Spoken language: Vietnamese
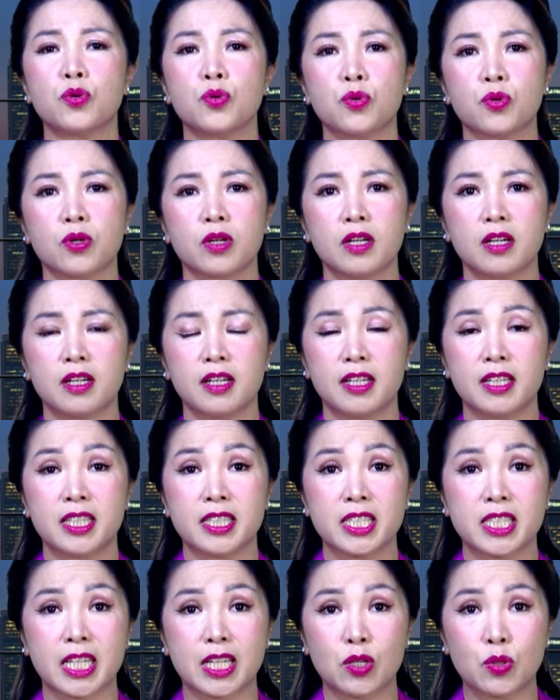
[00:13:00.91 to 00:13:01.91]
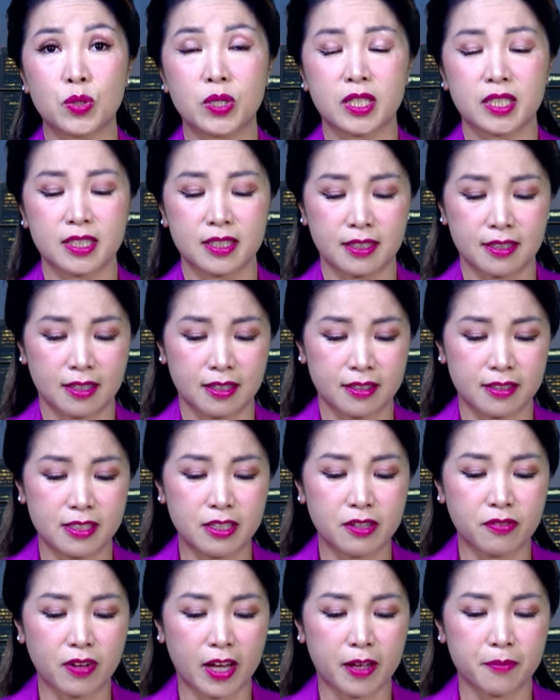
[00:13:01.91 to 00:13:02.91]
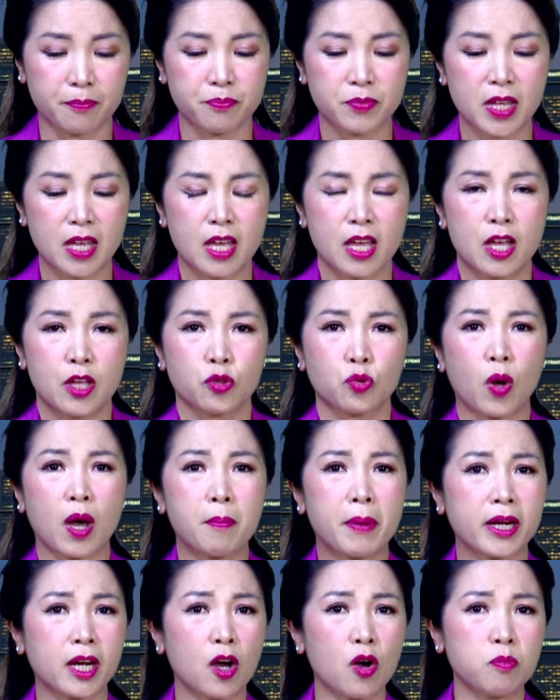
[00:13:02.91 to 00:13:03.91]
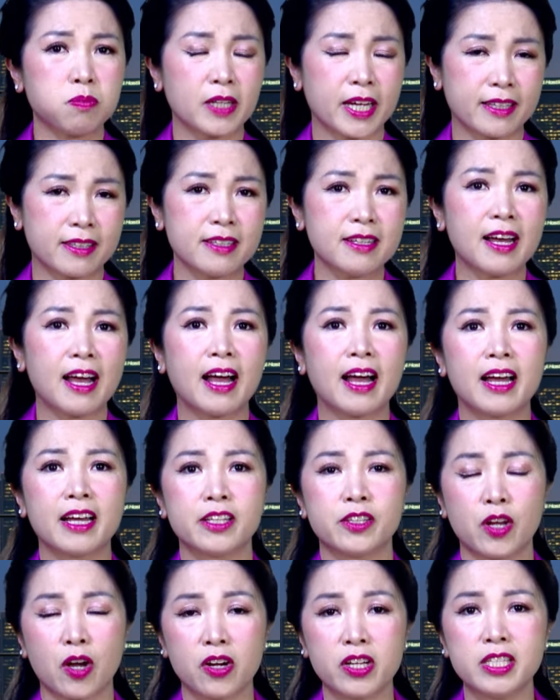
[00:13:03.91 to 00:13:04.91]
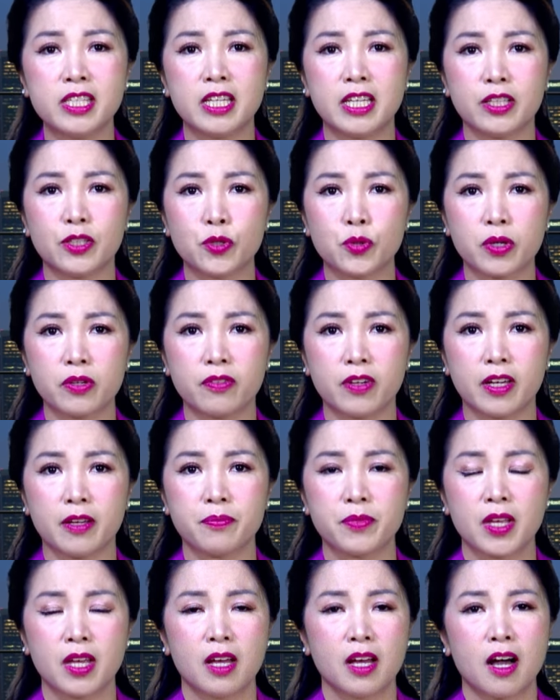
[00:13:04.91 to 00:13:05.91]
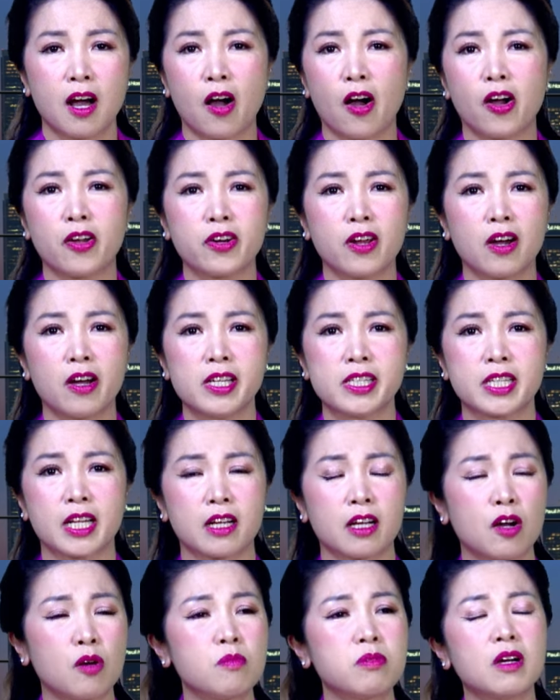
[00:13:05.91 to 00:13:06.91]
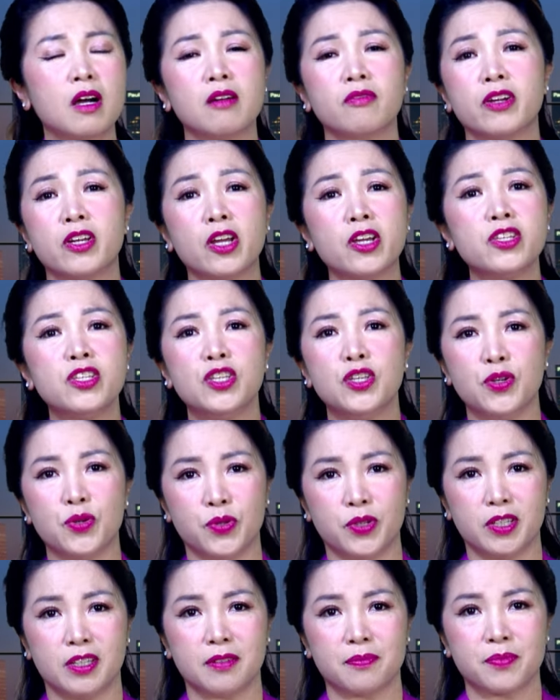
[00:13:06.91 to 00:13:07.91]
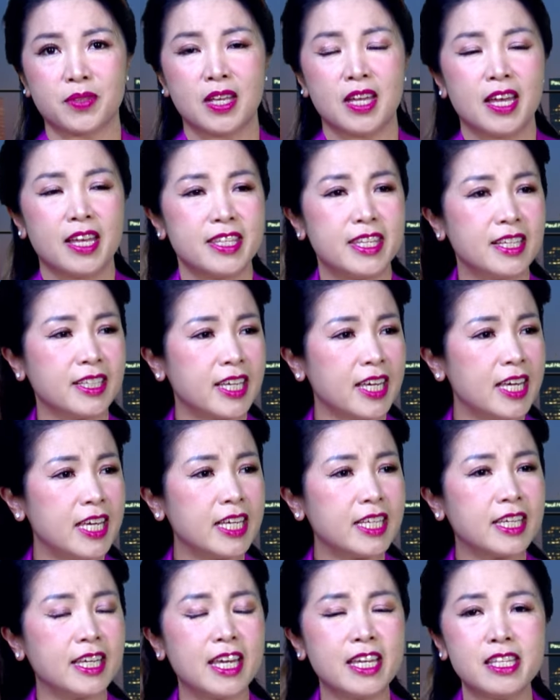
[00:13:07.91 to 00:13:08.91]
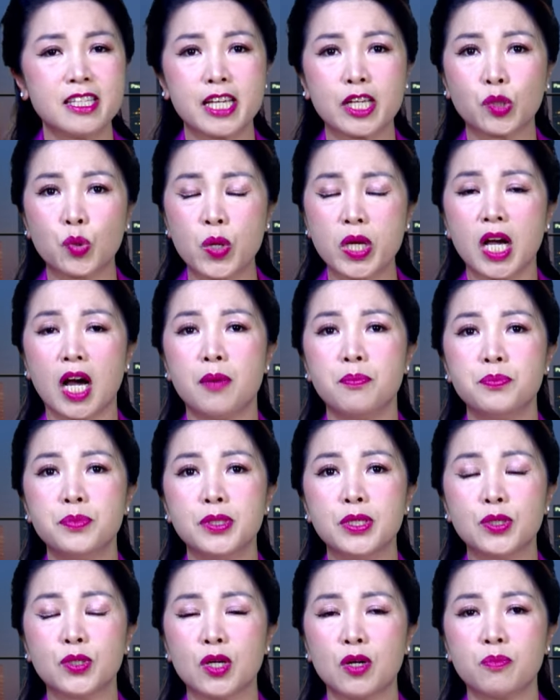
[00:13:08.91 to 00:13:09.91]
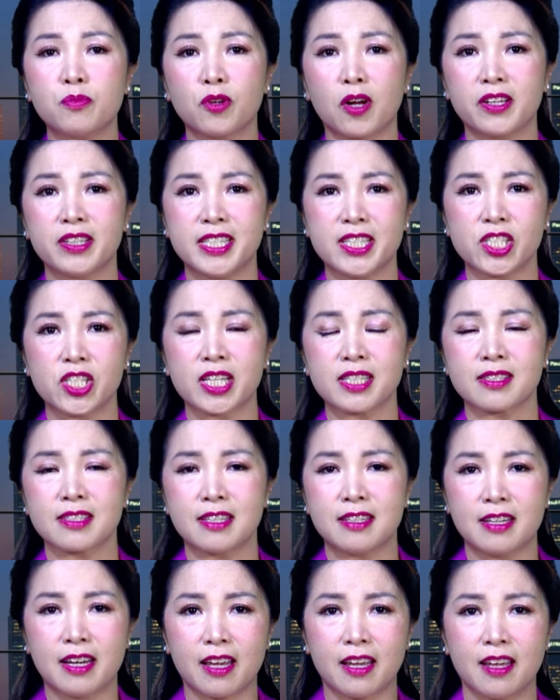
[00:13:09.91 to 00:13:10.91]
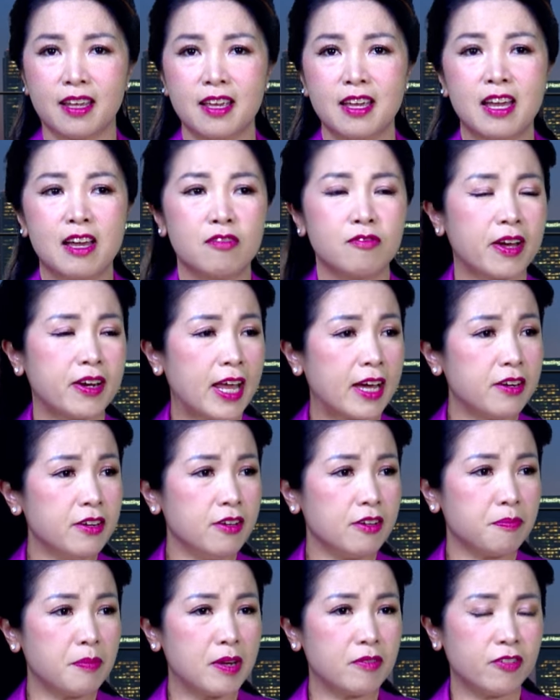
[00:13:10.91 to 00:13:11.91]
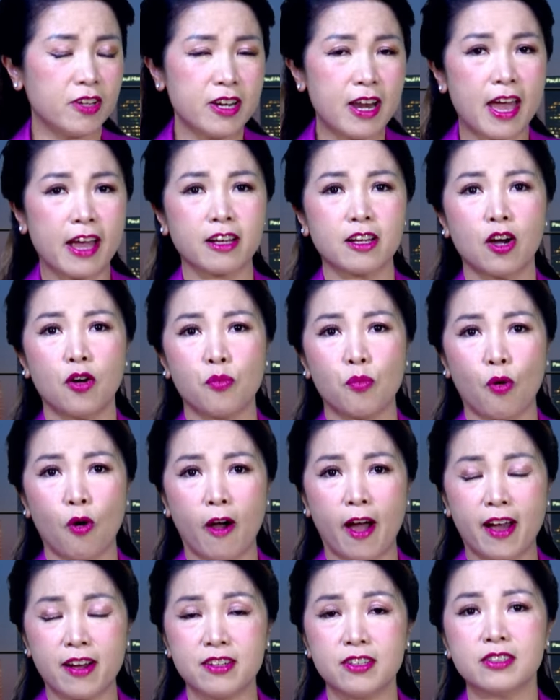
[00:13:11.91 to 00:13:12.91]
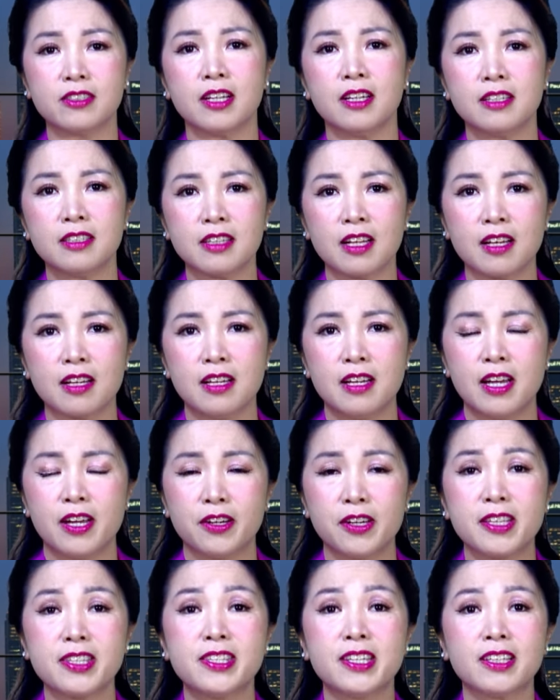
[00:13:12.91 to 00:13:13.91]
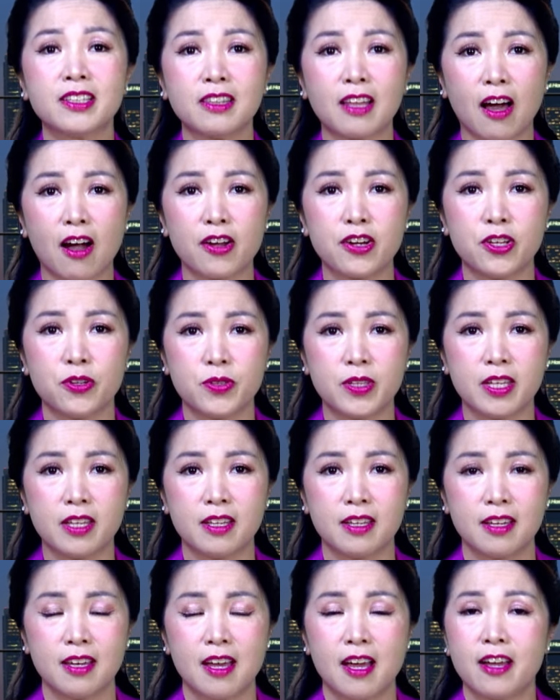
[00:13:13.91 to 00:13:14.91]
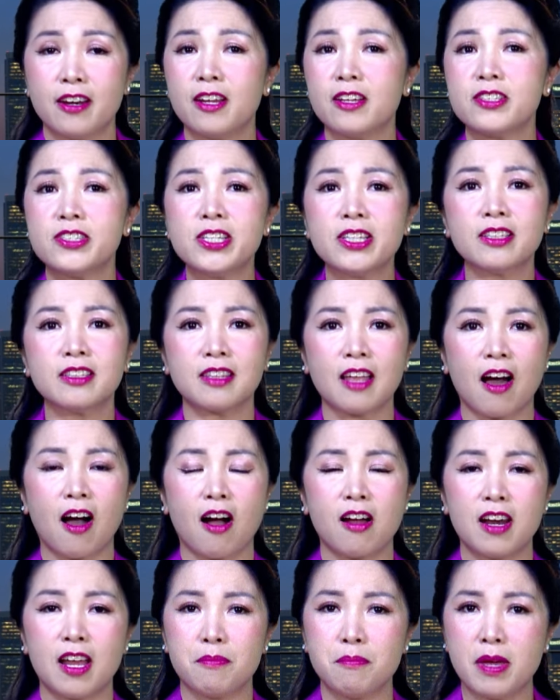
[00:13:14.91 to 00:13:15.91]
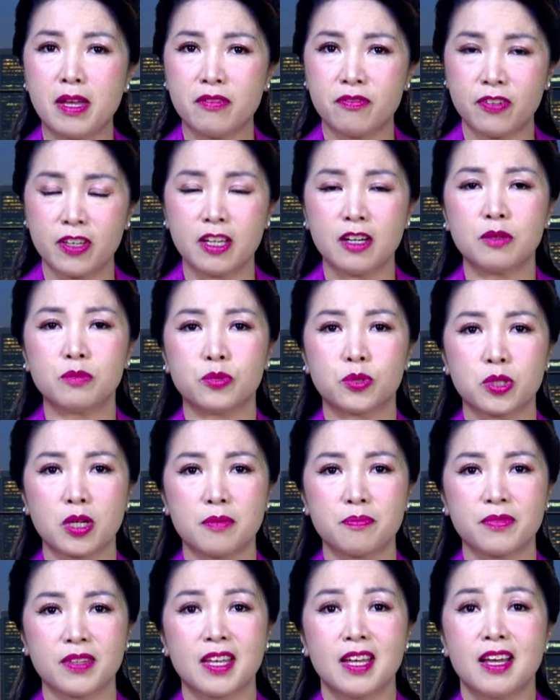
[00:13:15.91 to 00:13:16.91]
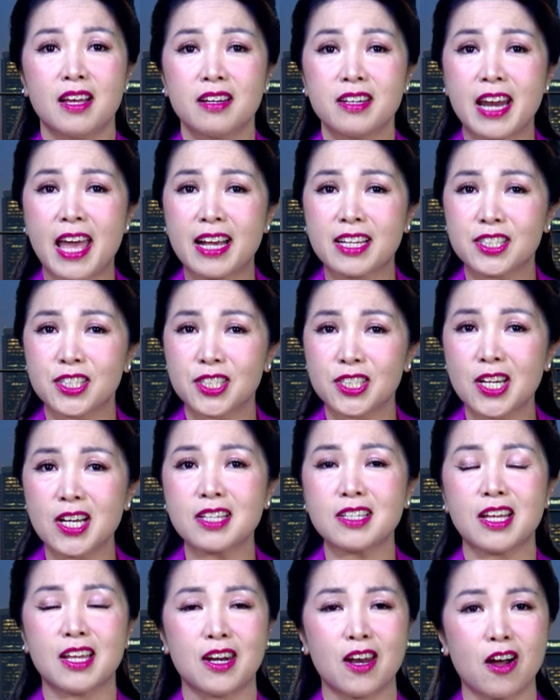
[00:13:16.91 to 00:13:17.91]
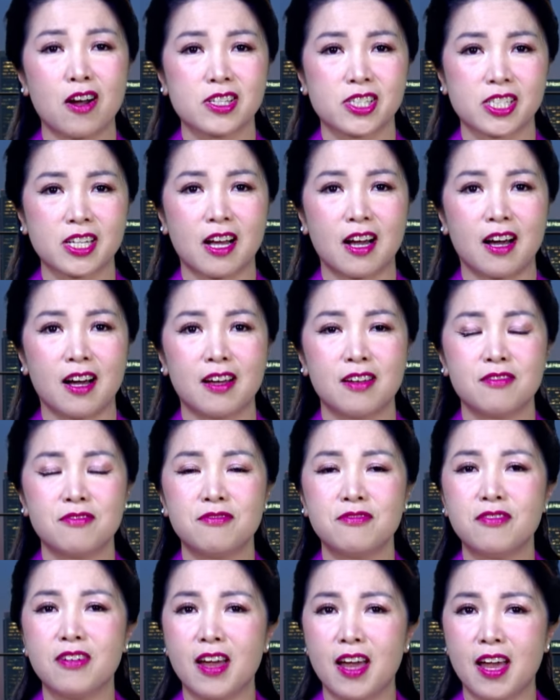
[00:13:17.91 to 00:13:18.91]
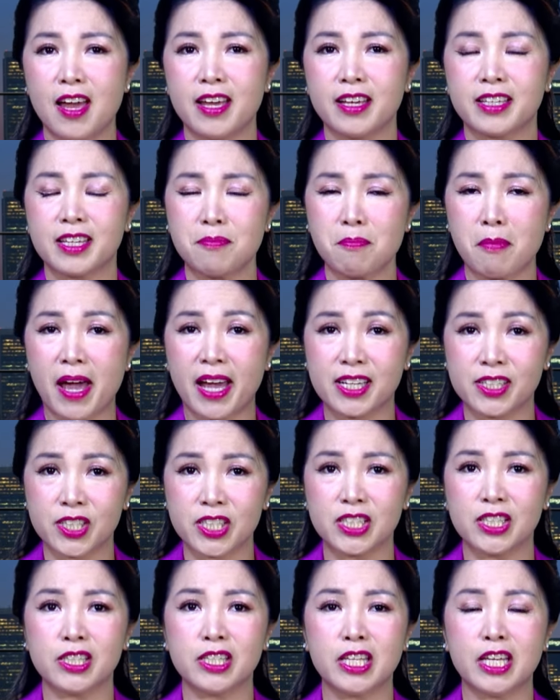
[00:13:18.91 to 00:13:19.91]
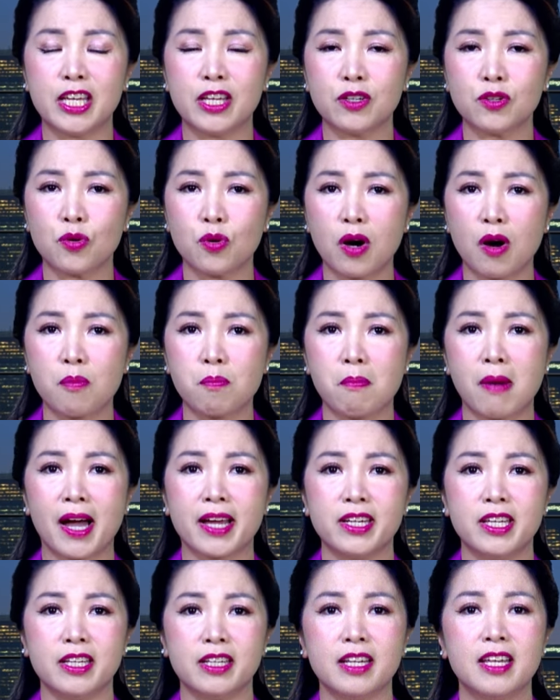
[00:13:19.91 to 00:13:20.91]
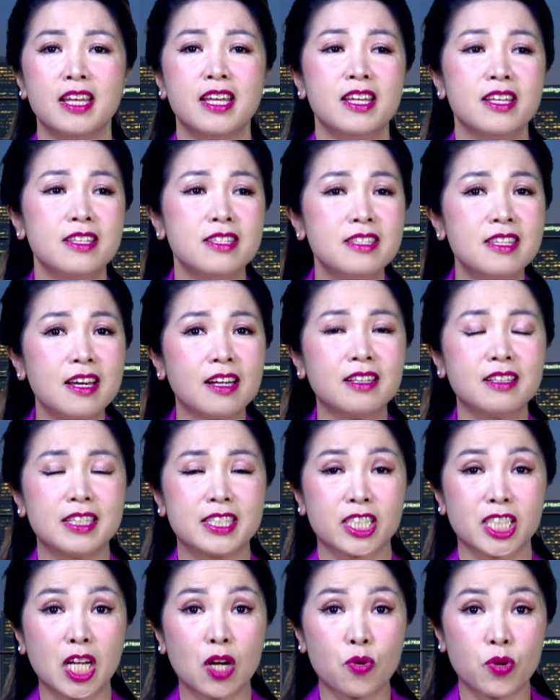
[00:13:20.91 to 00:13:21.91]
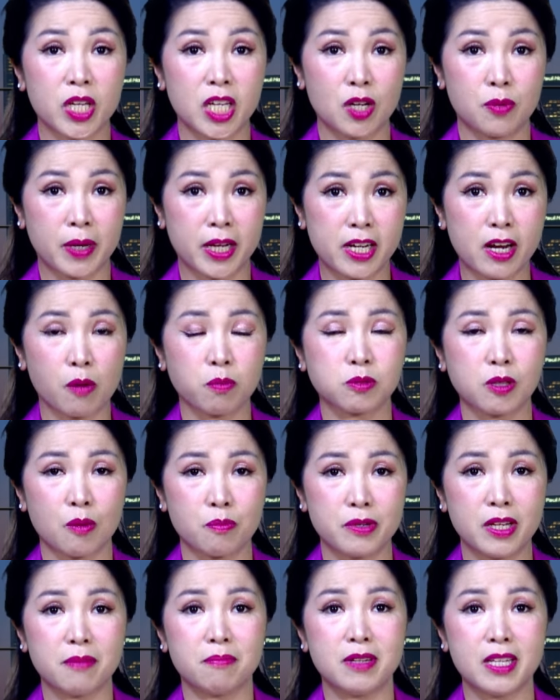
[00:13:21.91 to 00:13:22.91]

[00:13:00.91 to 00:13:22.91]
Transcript: cuộc tranh luận như vậy. Tòa Bạch Ốc ngày thứ hai nói gì thưa quý vị? Họ nói rằng không cần phải nói nhiều nữa. Những cái ý kiến, những cái thuyết âm mưu của ông Ronny Jackson này và đã được bên phía đảng Cộng Hòa hưởng ứng đó, nó chứng tỏ điều gì? Nó chứng tỏ là bên phía ông Trump đang rất là lo sợ về cái màn trình diễn của ông Biden, nhất là sau khi ông ấy đọc thông điệp